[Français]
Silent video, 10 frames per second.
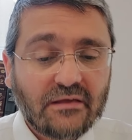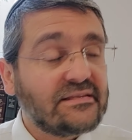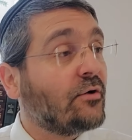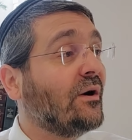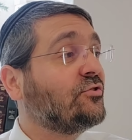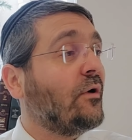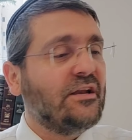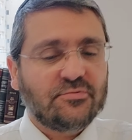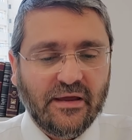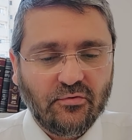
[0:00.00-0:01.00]
C'est quoi Torah
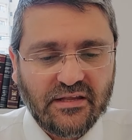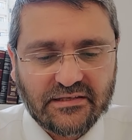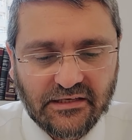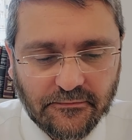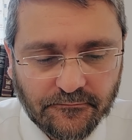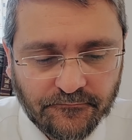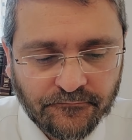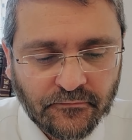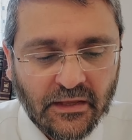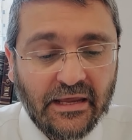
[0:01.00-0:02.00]
Lishma Écoutez ce qu'il dit.
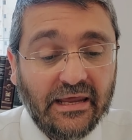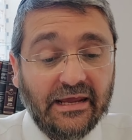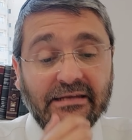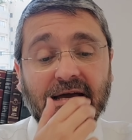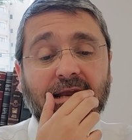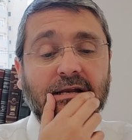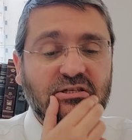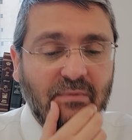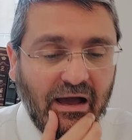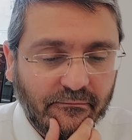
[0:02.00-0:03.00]
Inyan
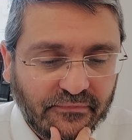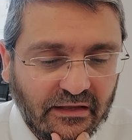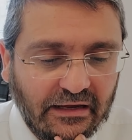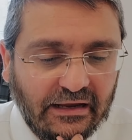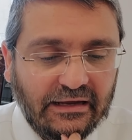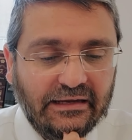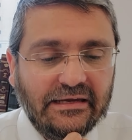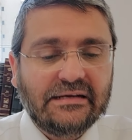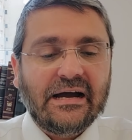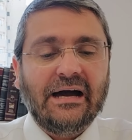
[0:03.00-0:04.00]
Lishma,
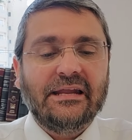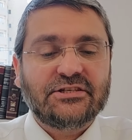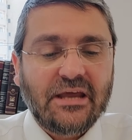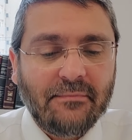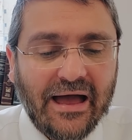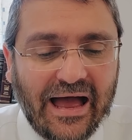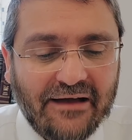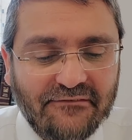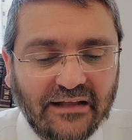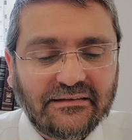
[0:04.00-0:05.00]
Ikara l'Eshem
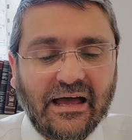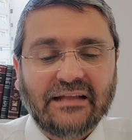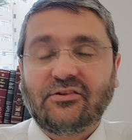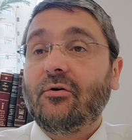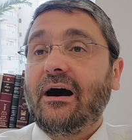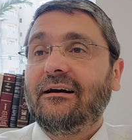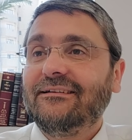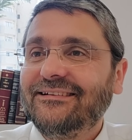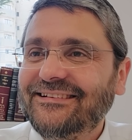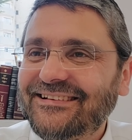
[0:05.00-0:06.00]
Haavat Torah.
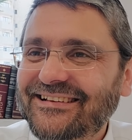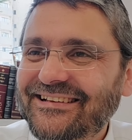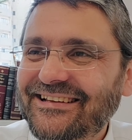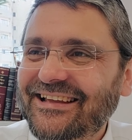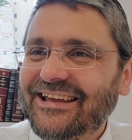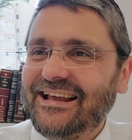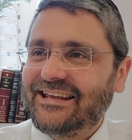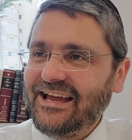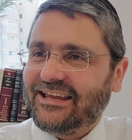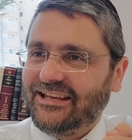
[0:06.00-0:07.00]

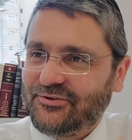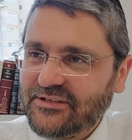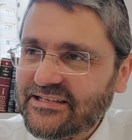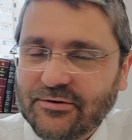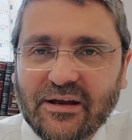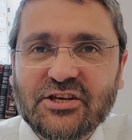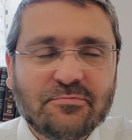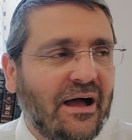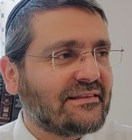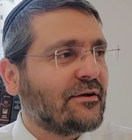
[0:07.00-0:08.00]
Quelqu'un qui étudie, c'est quoi
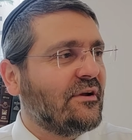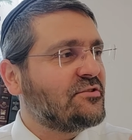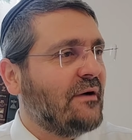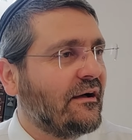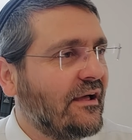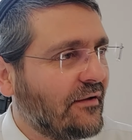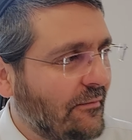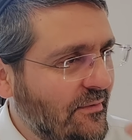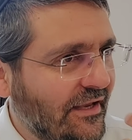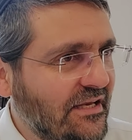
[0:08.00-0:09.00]
l'Ishma C'est quoi l'Ishma
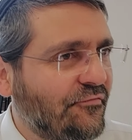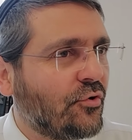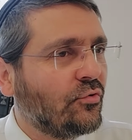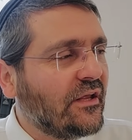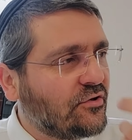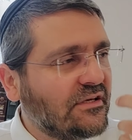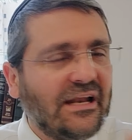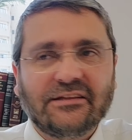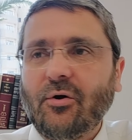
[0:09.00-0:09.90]
Rabbi Meir dit faut qu'on étudie la